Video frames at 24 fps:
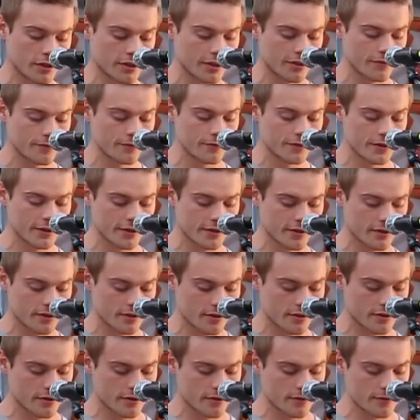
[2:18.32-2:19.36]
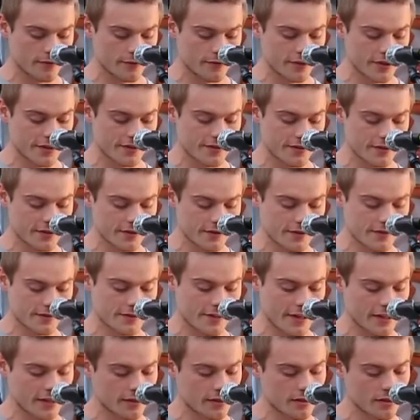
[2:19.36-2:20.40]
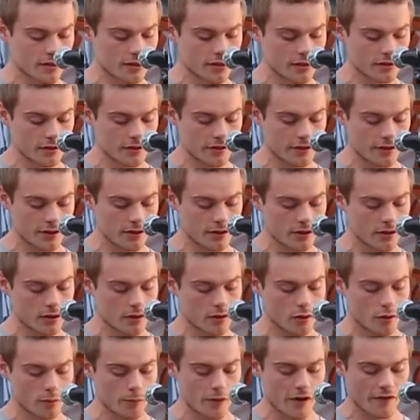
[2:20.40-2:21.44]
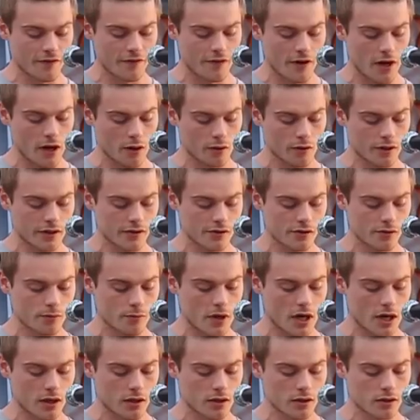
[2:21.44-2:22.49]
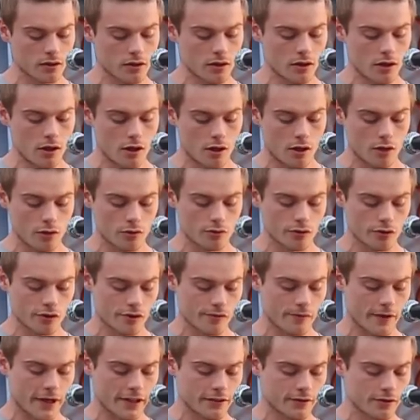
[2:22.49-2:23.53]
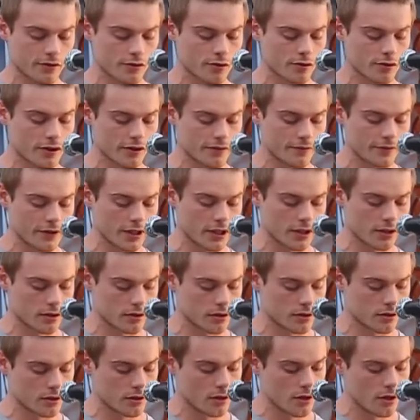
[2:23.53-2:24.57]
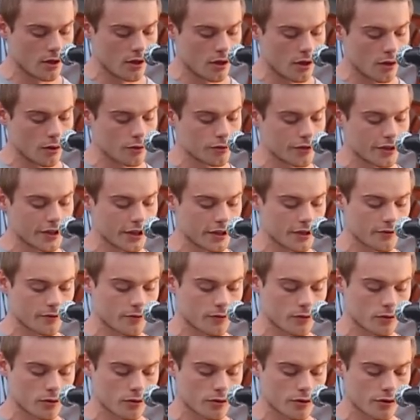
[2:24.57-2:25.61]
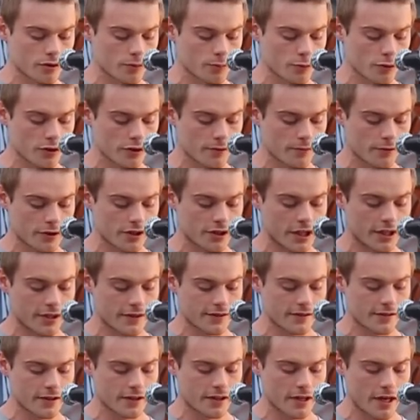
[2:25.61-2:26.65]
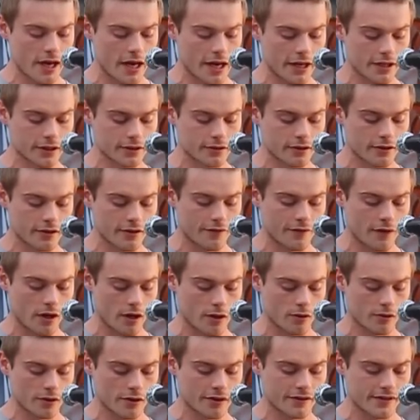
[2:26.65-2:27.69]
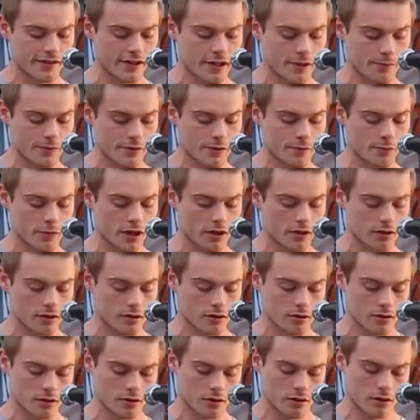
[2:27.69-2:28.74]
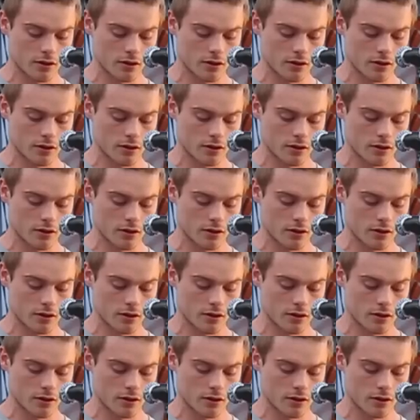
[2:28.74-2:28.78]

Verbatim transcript: Denn wir, wir sind, denke ich, hier, um Erfahrungen zu machen und uns weiterzuentwickeln. Und jeder von uns muss wahrscheinlich seine eigenen Erfahrungen selbst machen.